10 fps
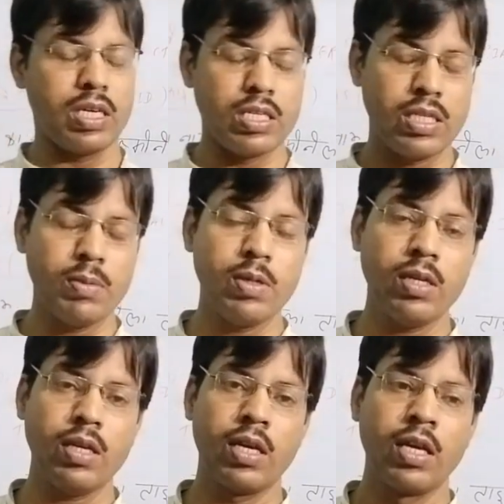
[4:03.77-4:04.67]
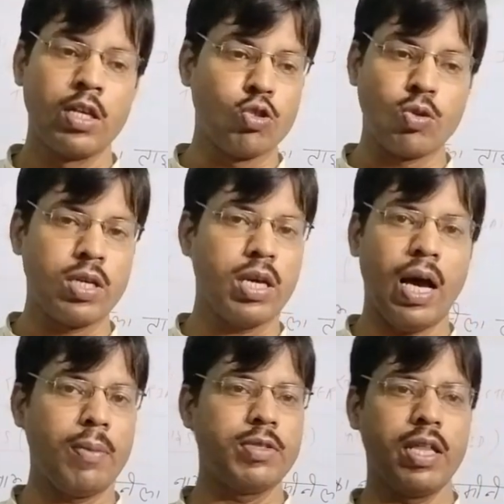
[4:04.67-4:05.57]
किसी भी चूँकि
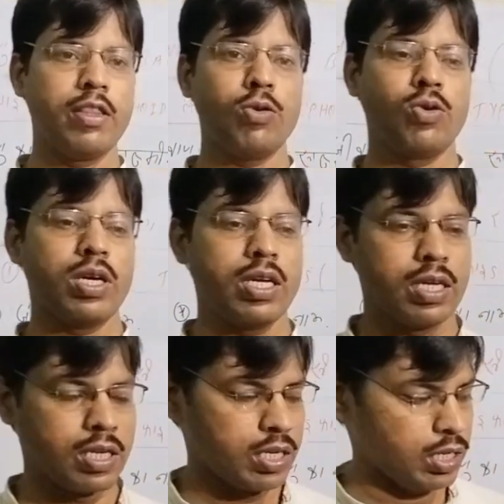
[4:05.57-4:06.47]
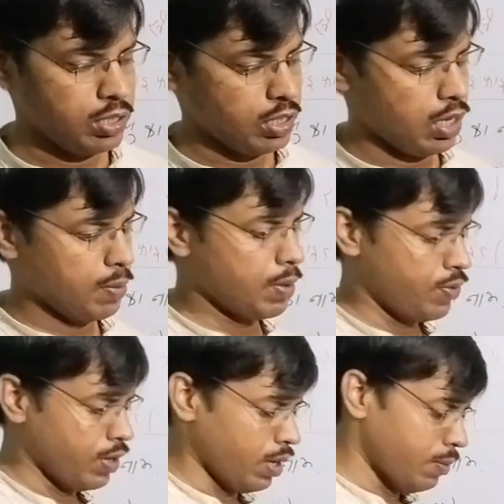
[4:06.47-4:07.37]
आप जानते होंगे कि जितने भी
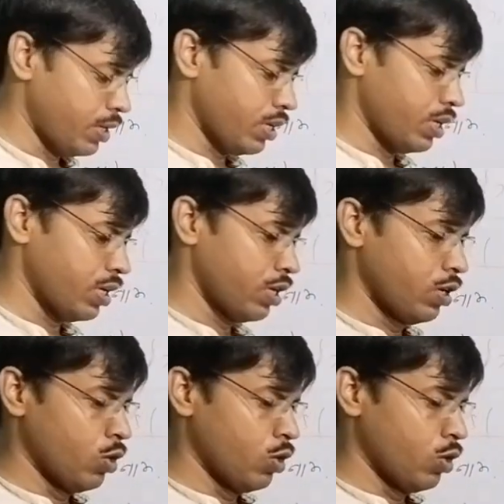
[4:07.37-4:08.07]
फीकल मैटर हैं